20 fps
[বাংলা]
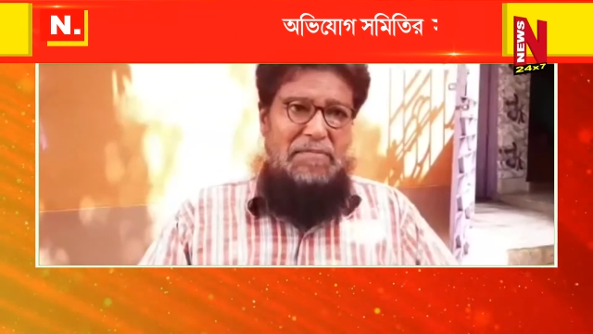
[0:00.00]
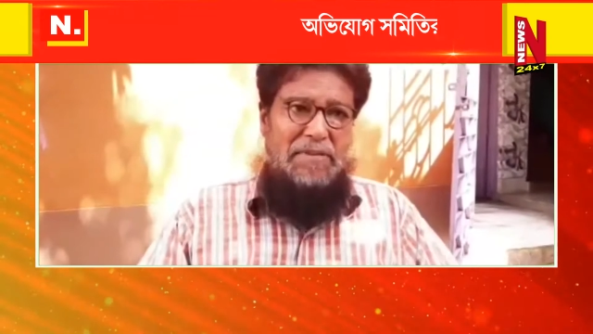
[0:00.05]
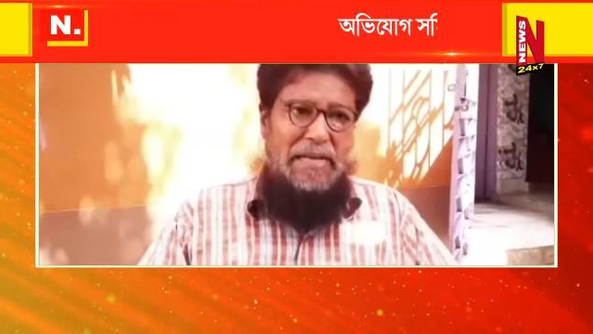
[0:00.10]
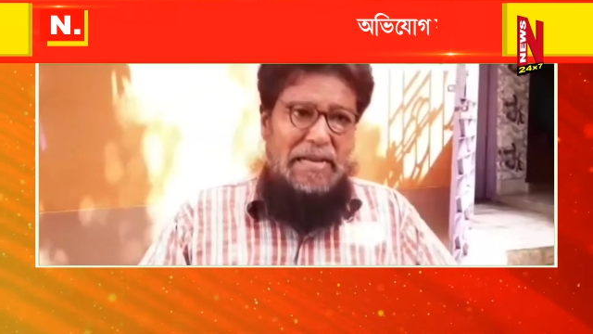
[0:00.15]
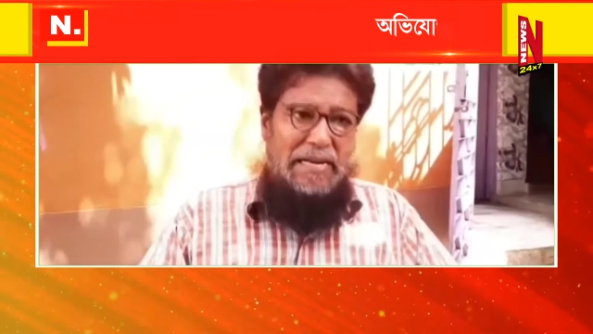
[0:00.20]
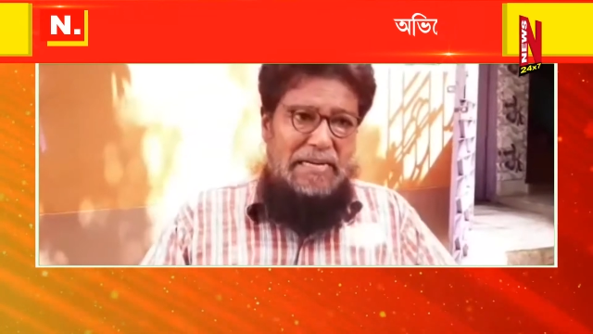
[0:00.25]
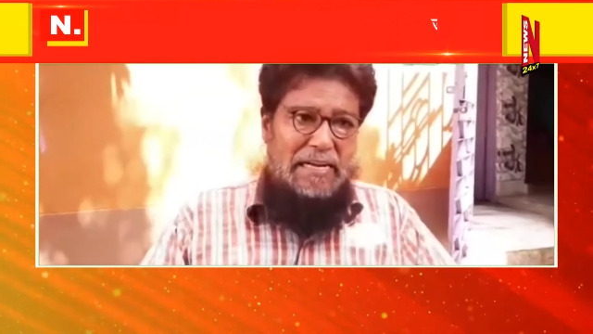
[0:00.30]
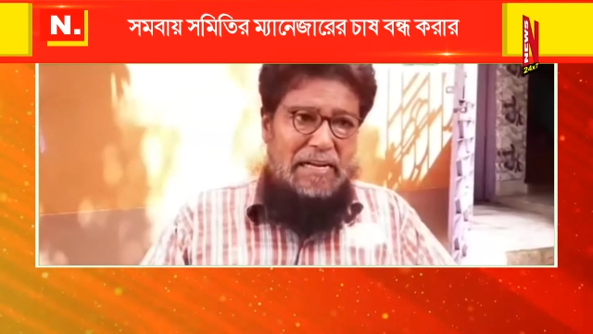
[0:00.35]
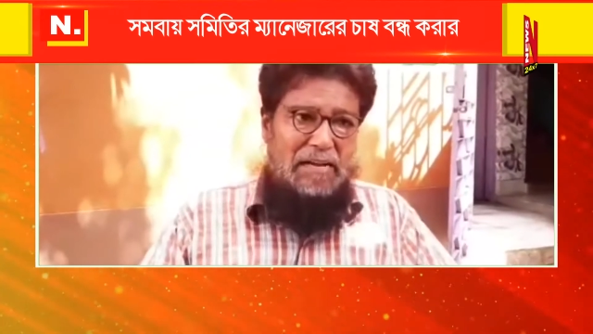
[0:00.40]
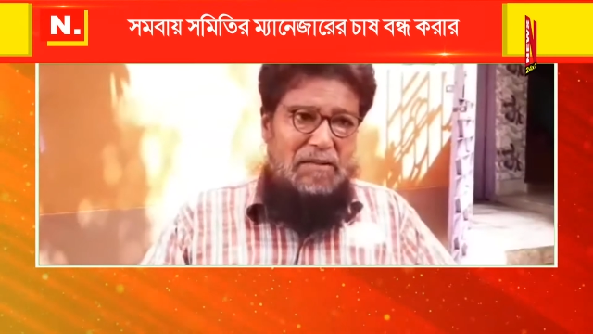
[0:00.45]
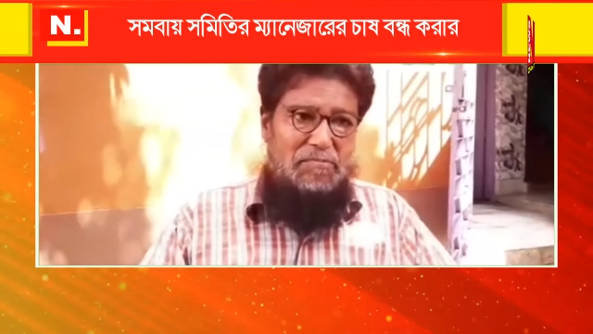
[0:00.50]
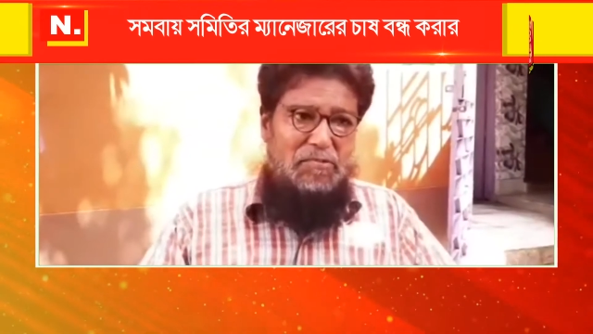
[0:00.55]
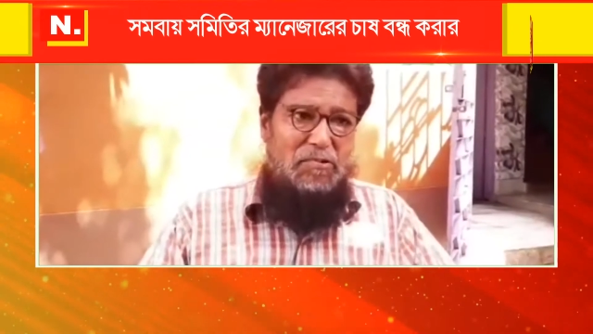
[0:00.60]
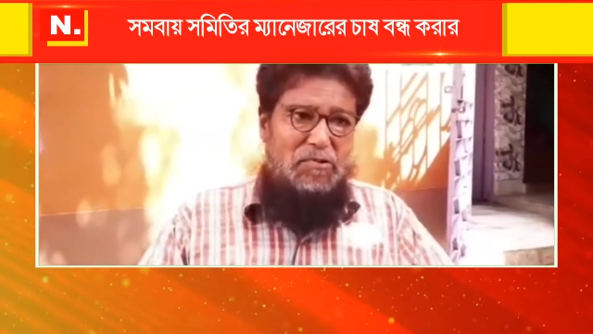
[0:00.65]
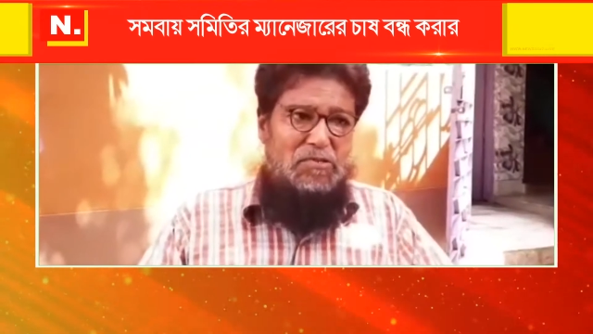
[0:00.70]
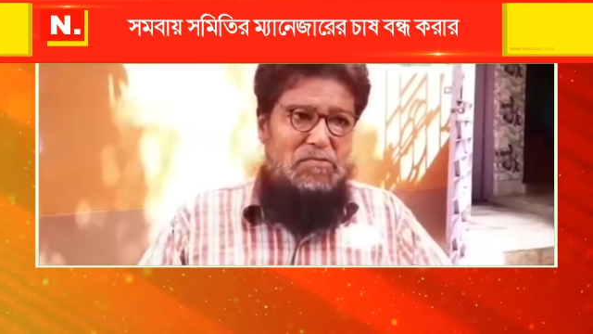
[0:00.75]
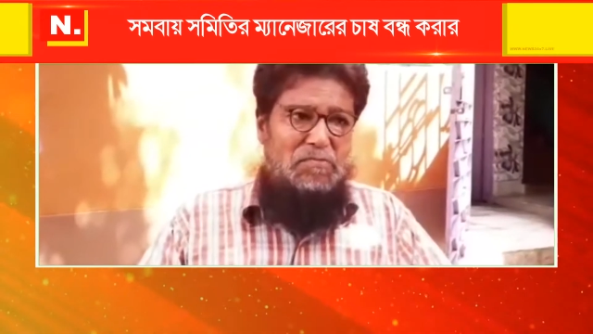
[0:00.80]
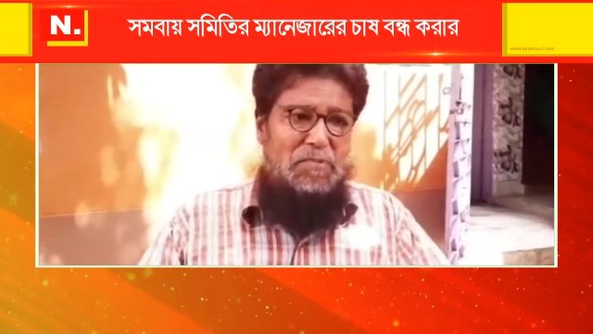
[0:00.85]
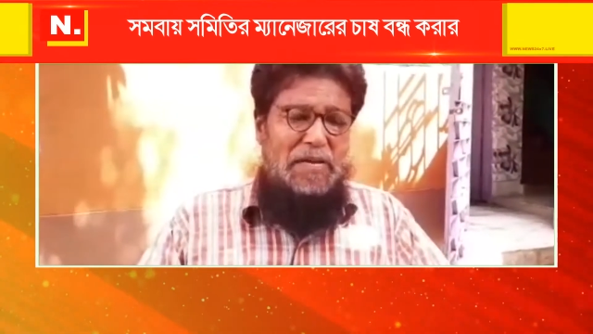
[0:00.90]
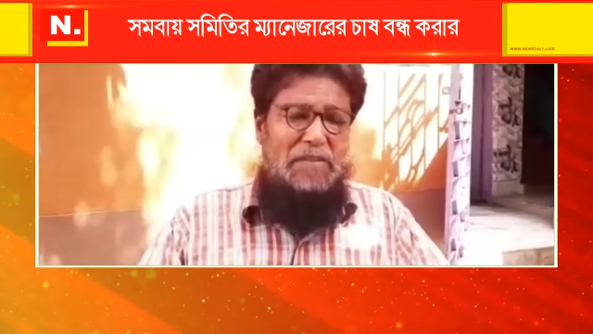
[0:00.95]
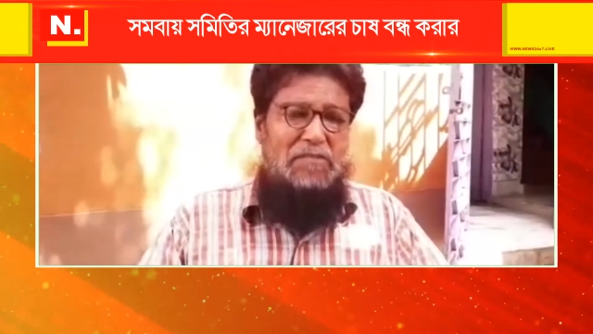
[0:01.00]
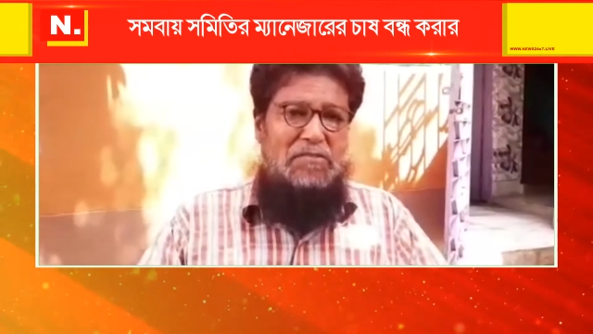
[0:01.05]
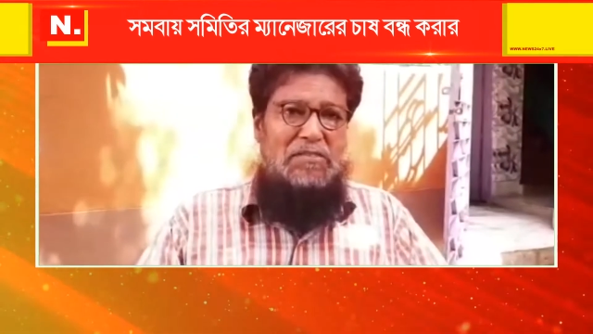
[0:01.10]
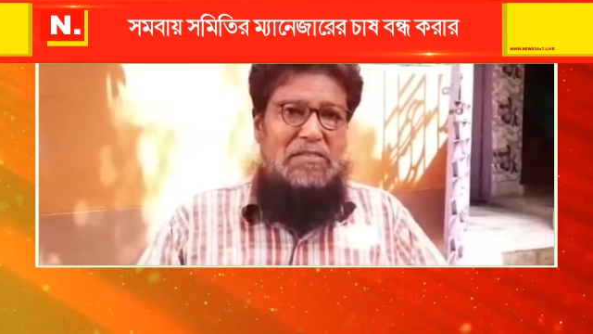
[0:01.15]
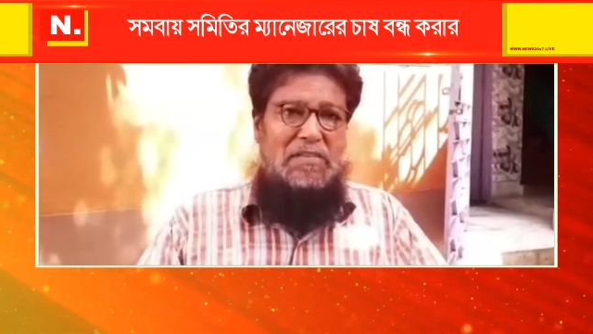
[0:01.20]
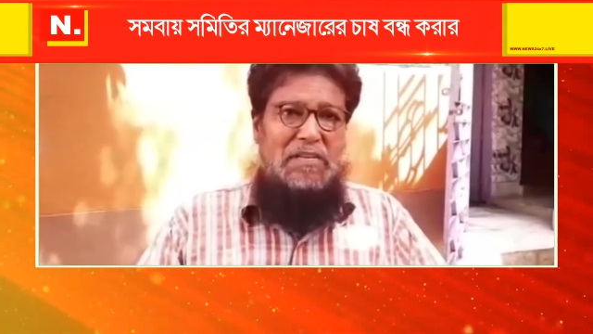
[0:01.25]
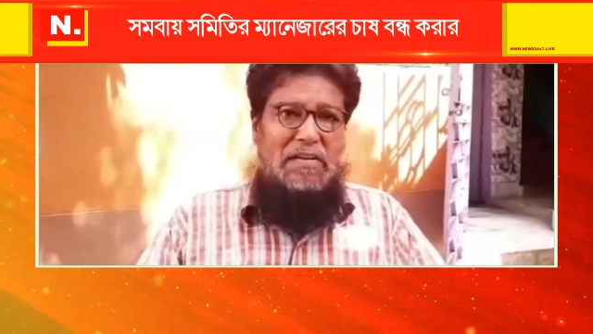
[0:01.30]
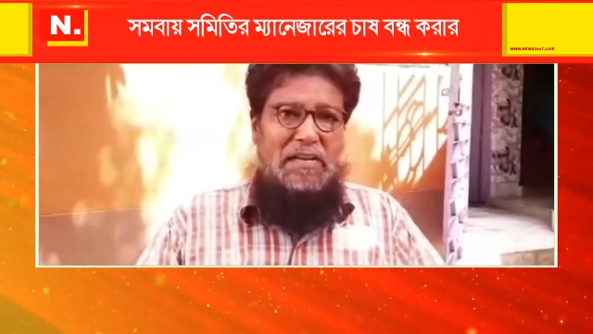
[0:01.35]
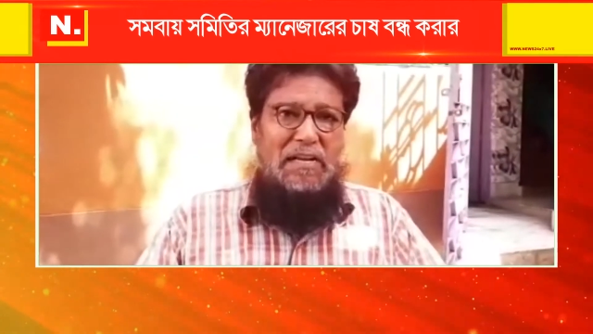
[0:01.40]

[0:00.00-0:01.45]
আমি একা পুরুষ মানুষ